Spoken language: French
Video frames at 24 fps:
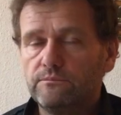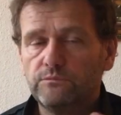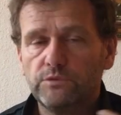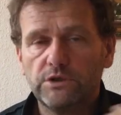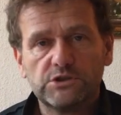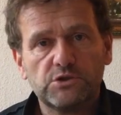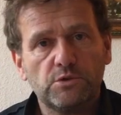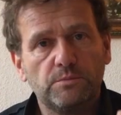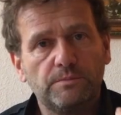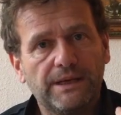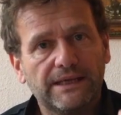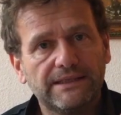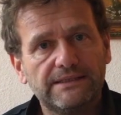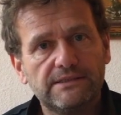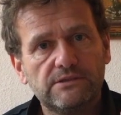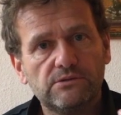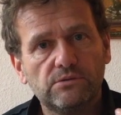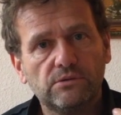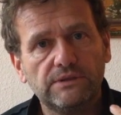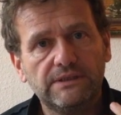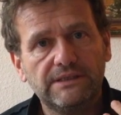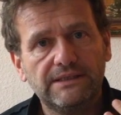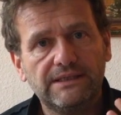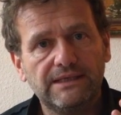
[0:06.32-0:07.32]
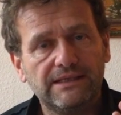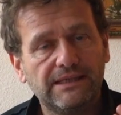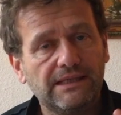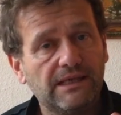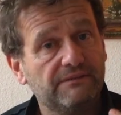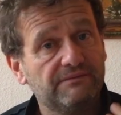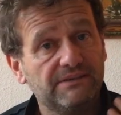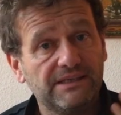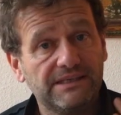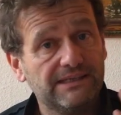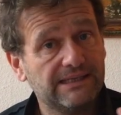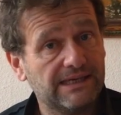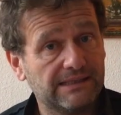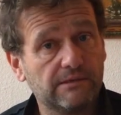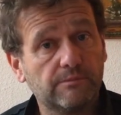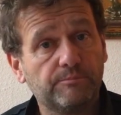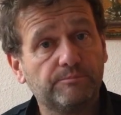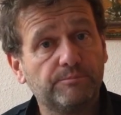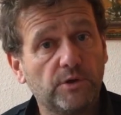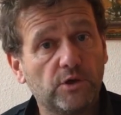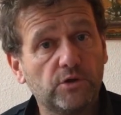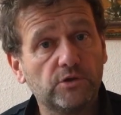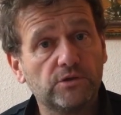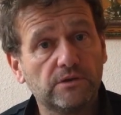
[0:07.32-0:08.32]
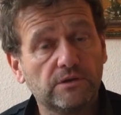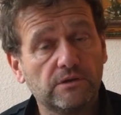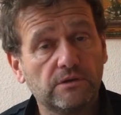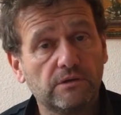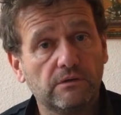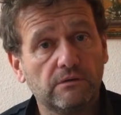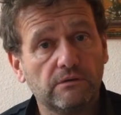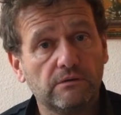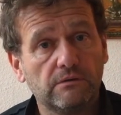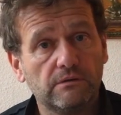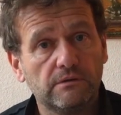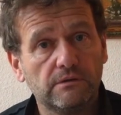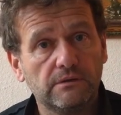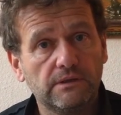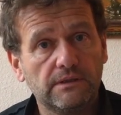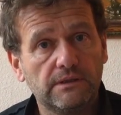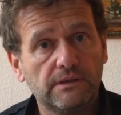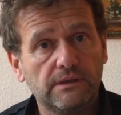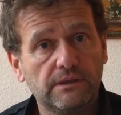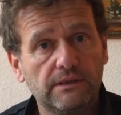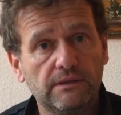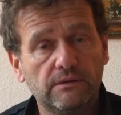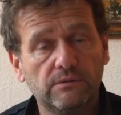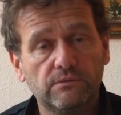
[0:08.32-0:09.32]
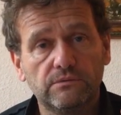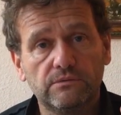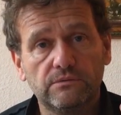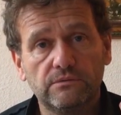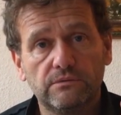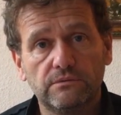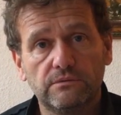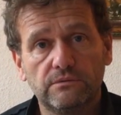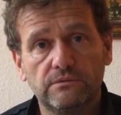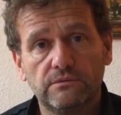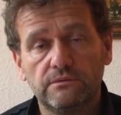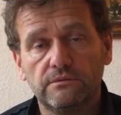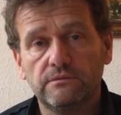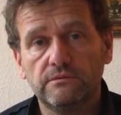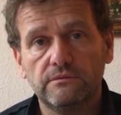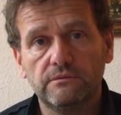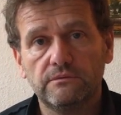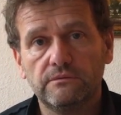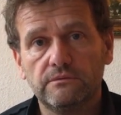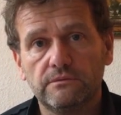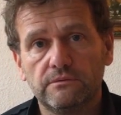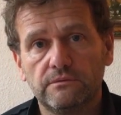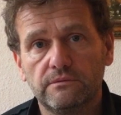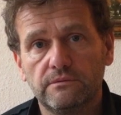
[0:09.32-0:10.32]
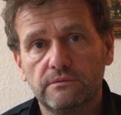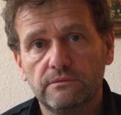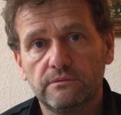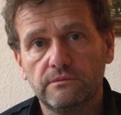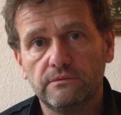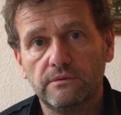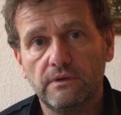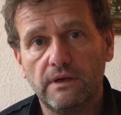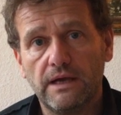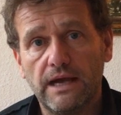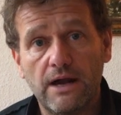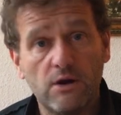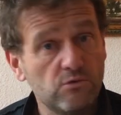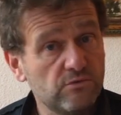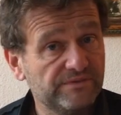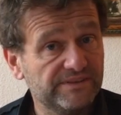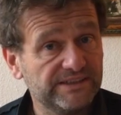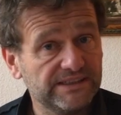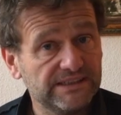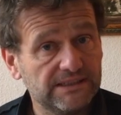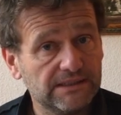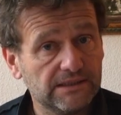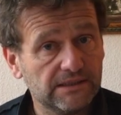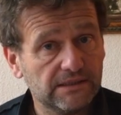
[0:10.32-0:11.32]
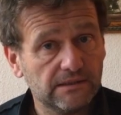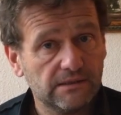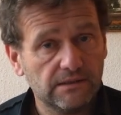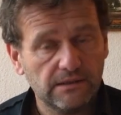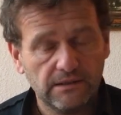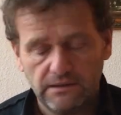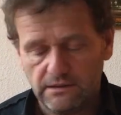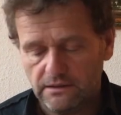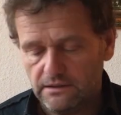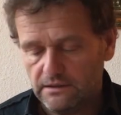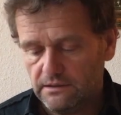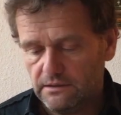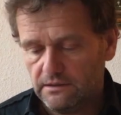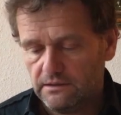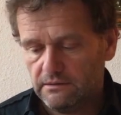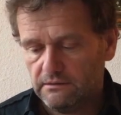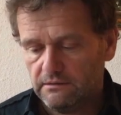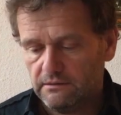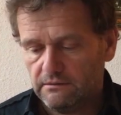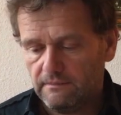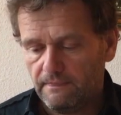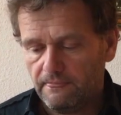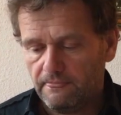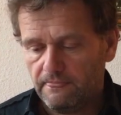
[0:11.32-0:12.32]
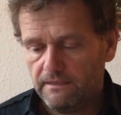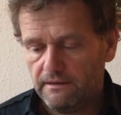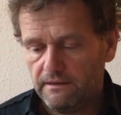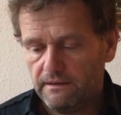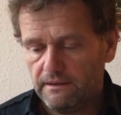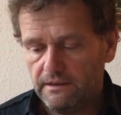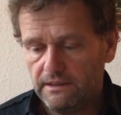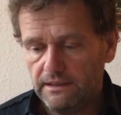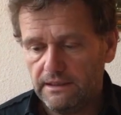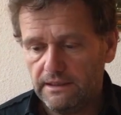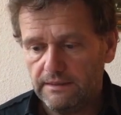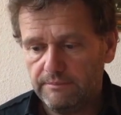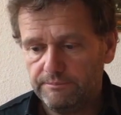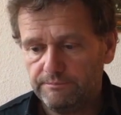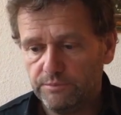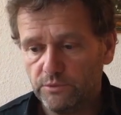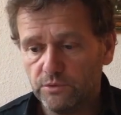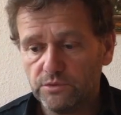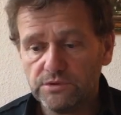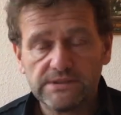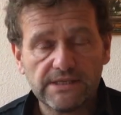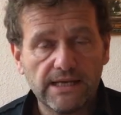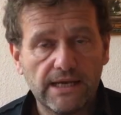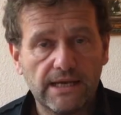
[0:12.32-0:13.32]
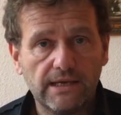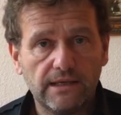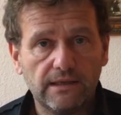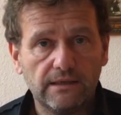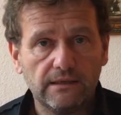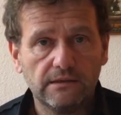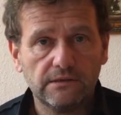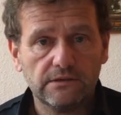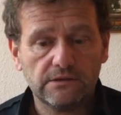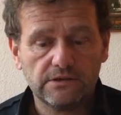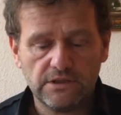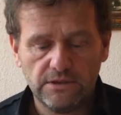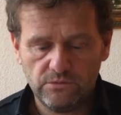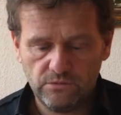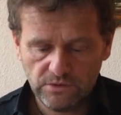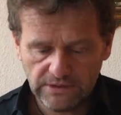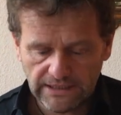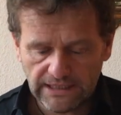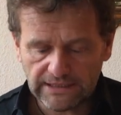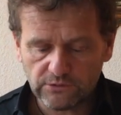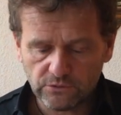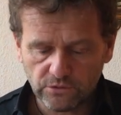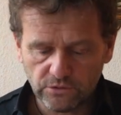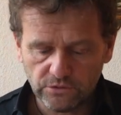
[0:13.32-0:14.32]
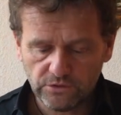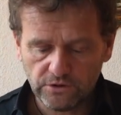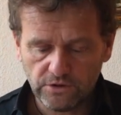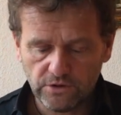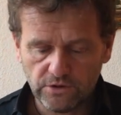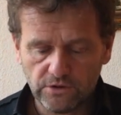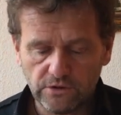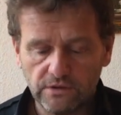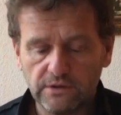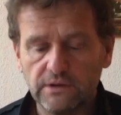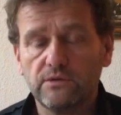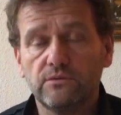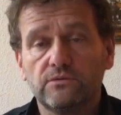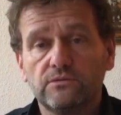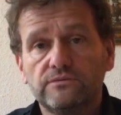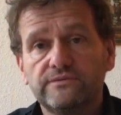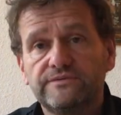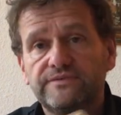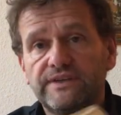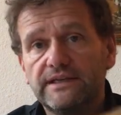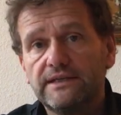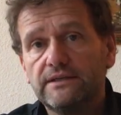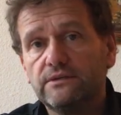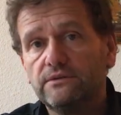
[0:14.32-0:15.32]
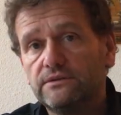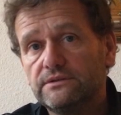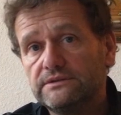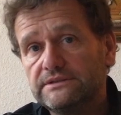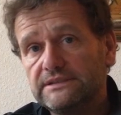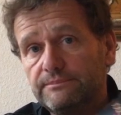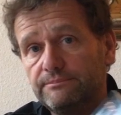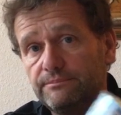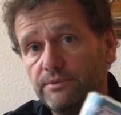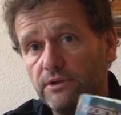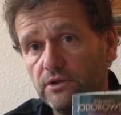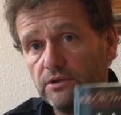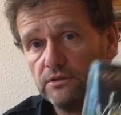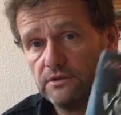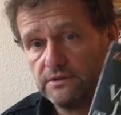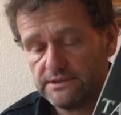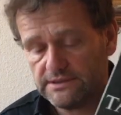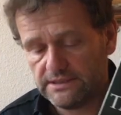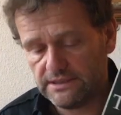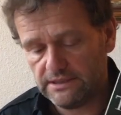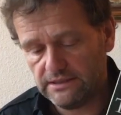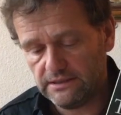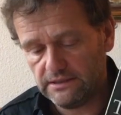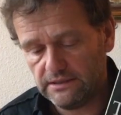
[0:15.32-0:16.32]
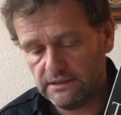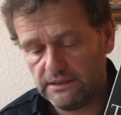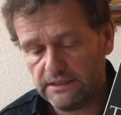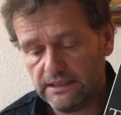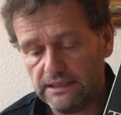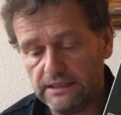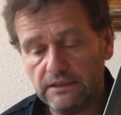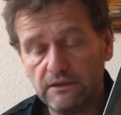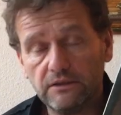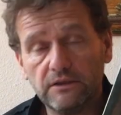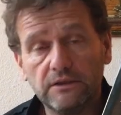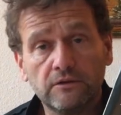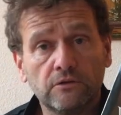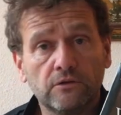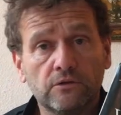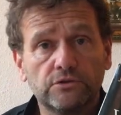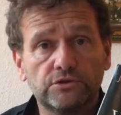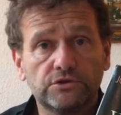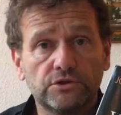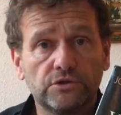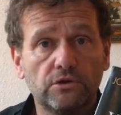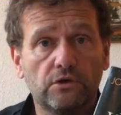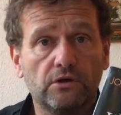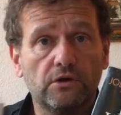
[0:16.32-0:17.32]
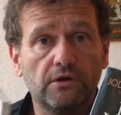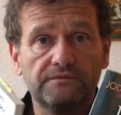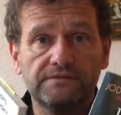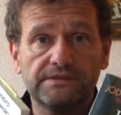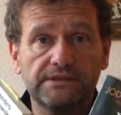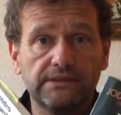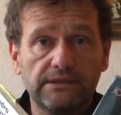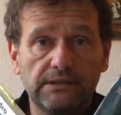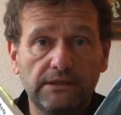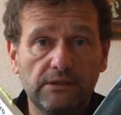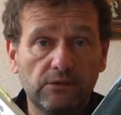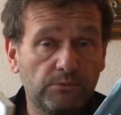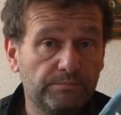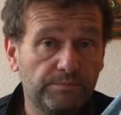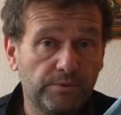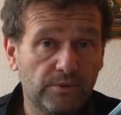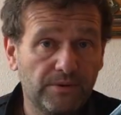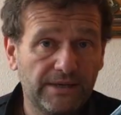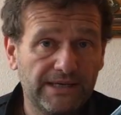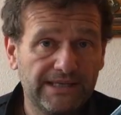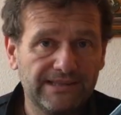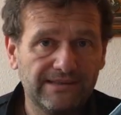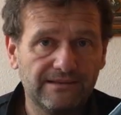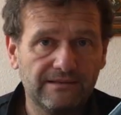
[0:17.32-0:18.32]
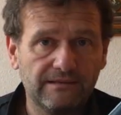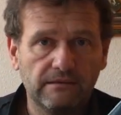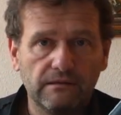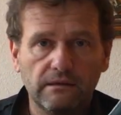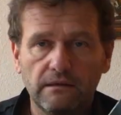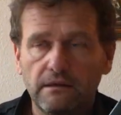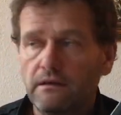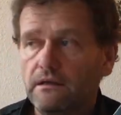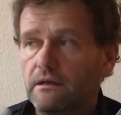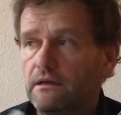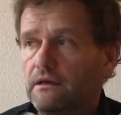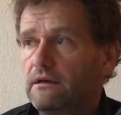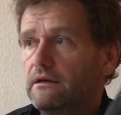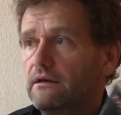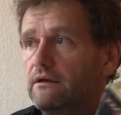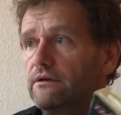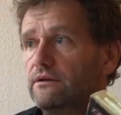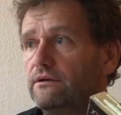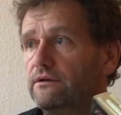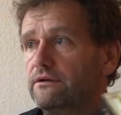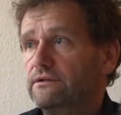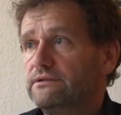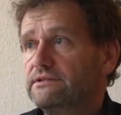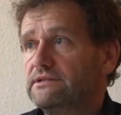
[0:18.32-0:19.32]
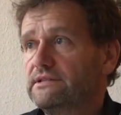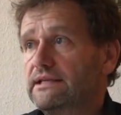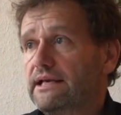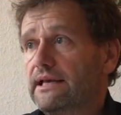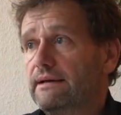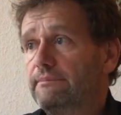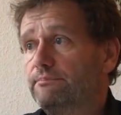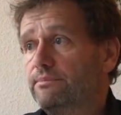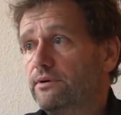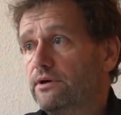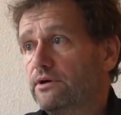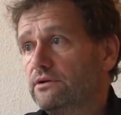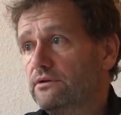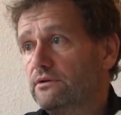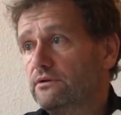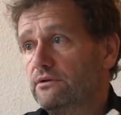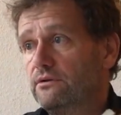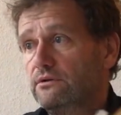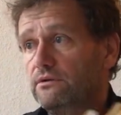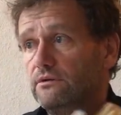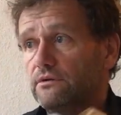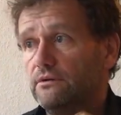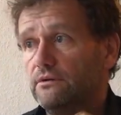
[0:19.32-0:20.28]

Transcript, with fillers: Moi, je suis parti sur l'idée qu'il y avait quatre portes qui ont euh, à ouvrir. Et pour ça, j'ai eu quatre auteurs qui ont ouvert euh, ces portes. C'est Alejandro Jodorowsky, le poète. Euh, c'est la porte